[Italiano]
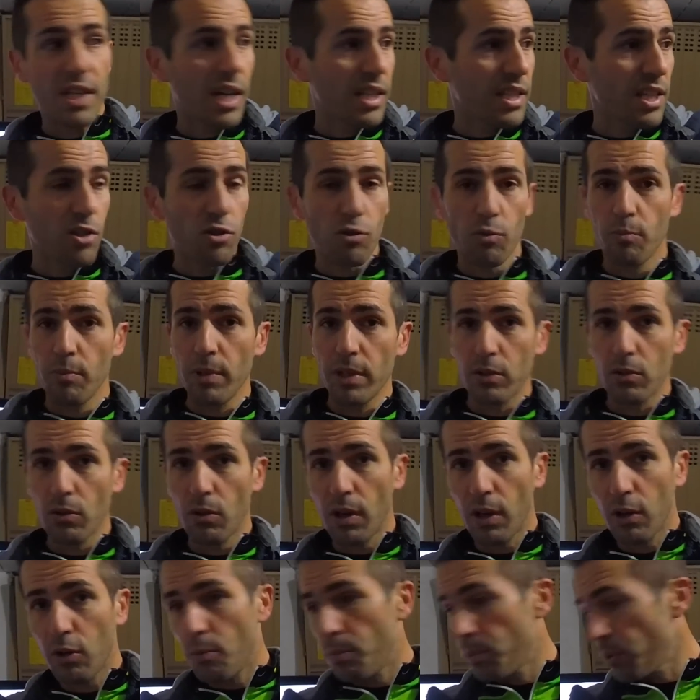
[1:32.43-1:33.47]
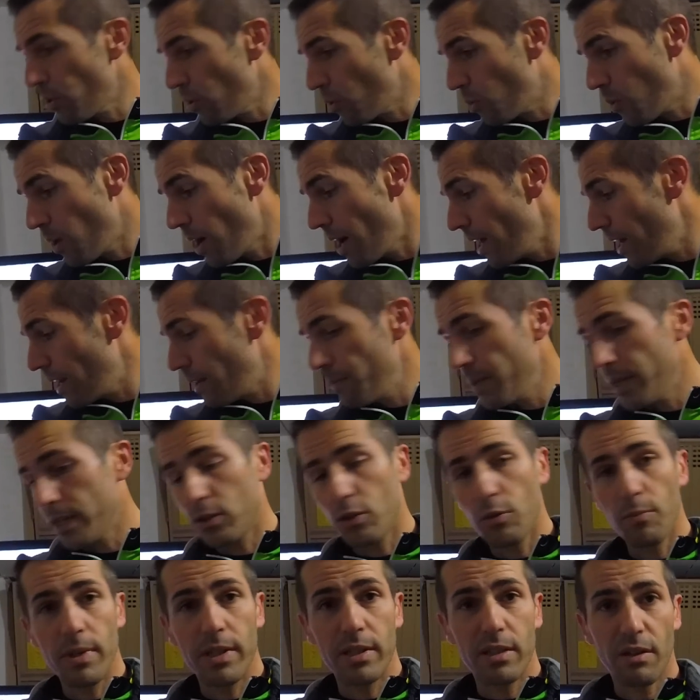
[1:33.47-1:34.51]
adesso metto la GoPro qua, la metto
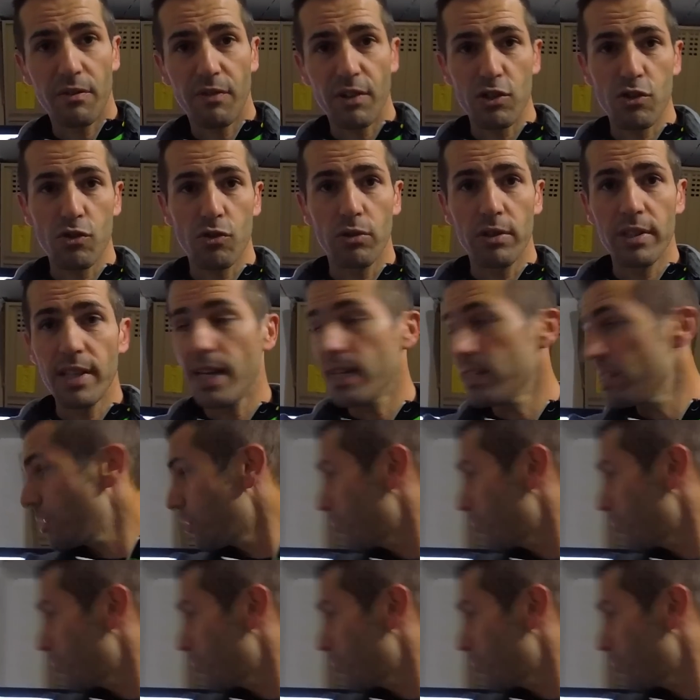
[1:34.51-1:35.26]
mentre faccio il test,